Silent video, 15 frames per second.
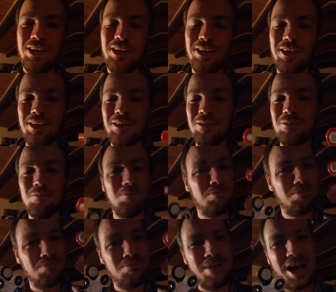äh,
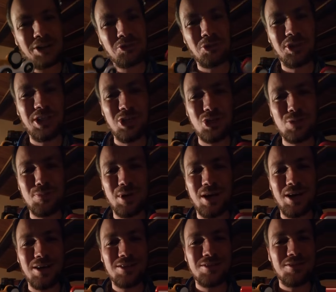macht euch den
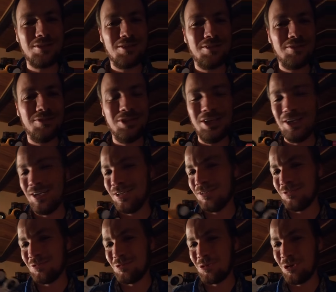Spaß. Ne?
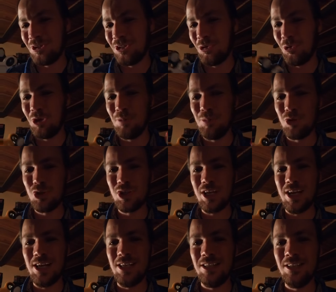Könnt ihr ruhig
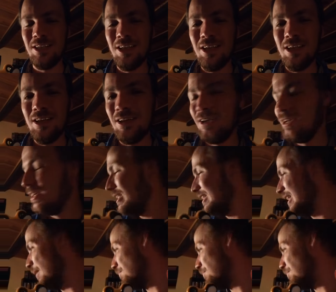bestellen. Äh, ich